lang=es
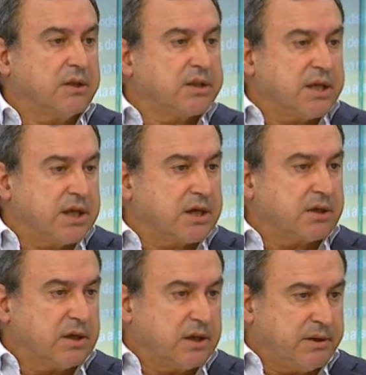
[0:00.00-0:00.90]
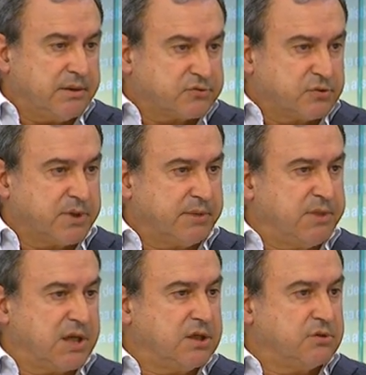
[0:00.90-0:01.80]
tener eh, sobre
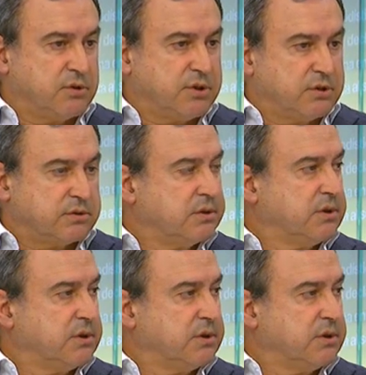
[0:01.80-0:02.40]
mi escritorio